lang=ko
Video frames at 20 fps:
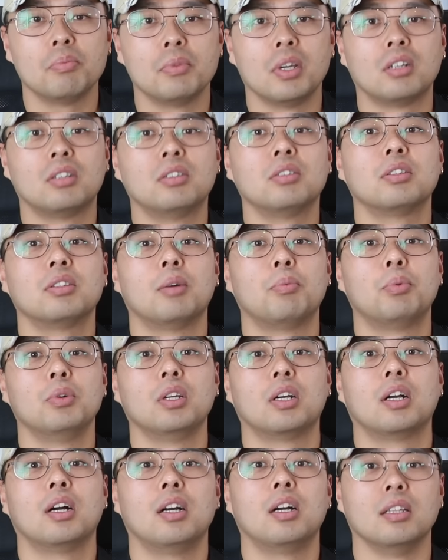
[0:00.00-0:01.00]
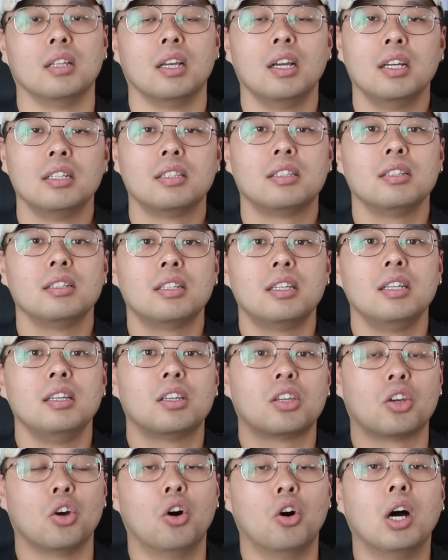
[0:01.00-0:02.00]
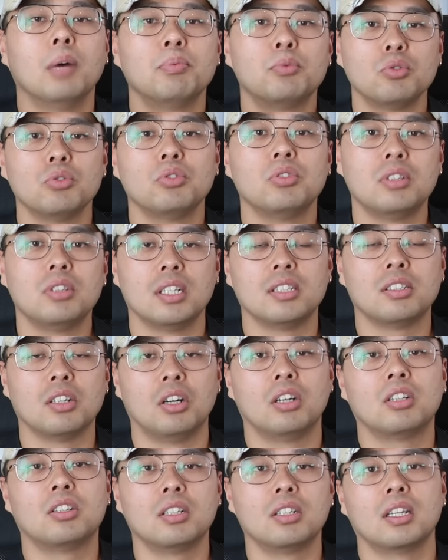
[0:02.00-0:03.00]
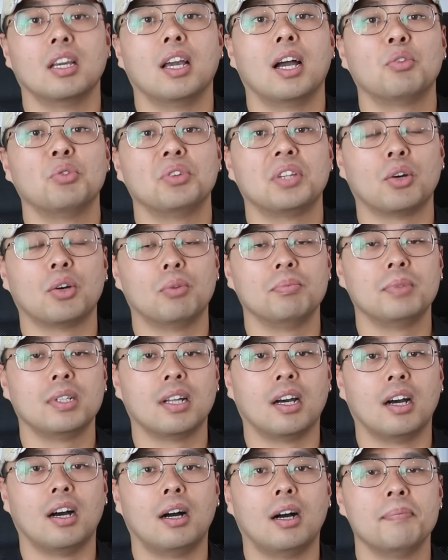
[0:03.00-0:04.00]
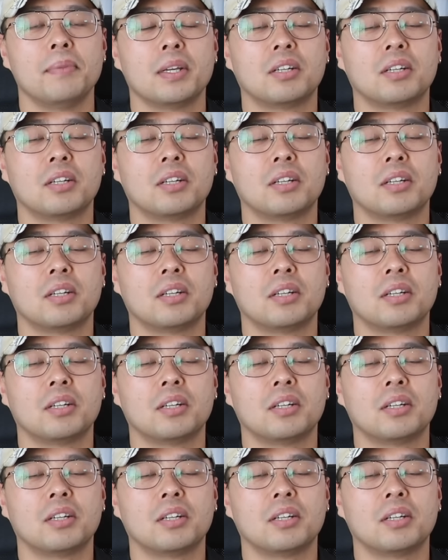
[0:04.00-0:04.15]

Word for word: 네, 그러다 보니까 특히 경업주들에서 그렇게 하고 있다고 합니다.